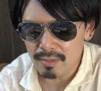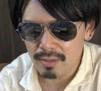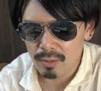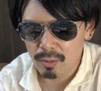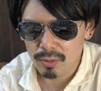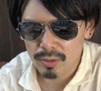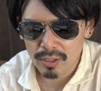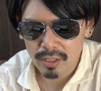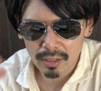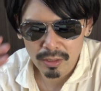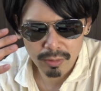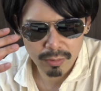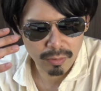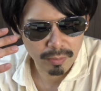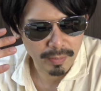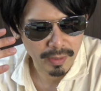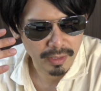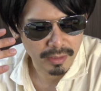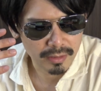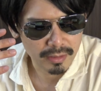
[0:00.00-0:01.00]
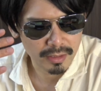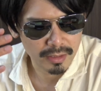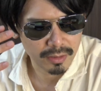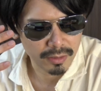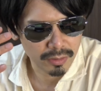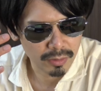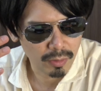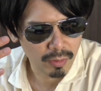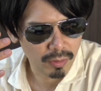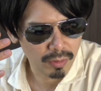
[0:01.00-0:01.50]
どっちかっていうとまあ
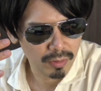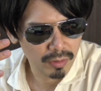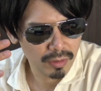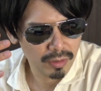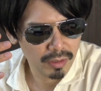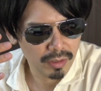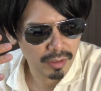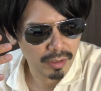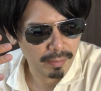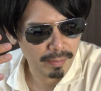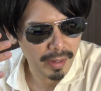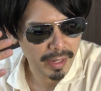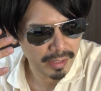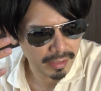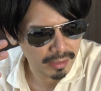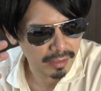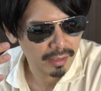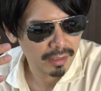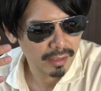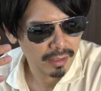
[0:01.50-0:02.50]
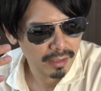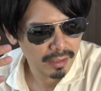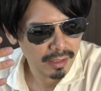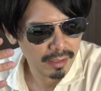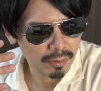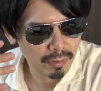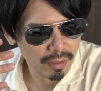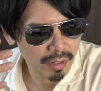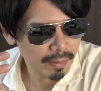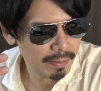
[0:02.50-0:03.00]
実用メイン
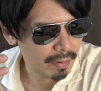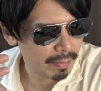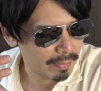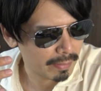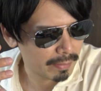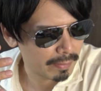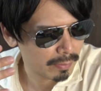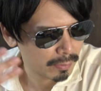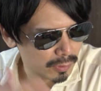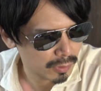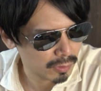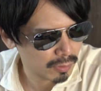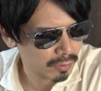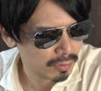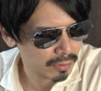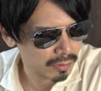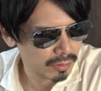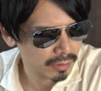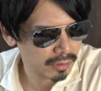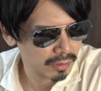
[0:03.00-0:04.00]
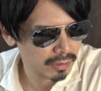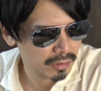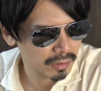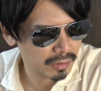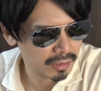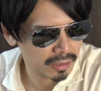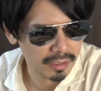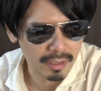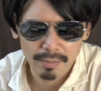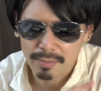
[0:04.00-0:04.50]
あとレバーももちろん好
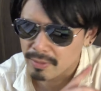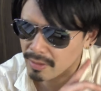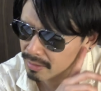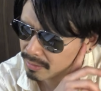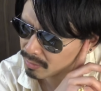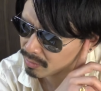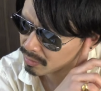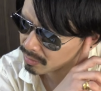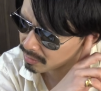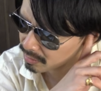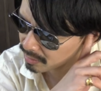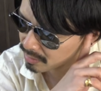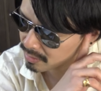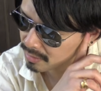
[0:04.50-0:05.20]
きなブランド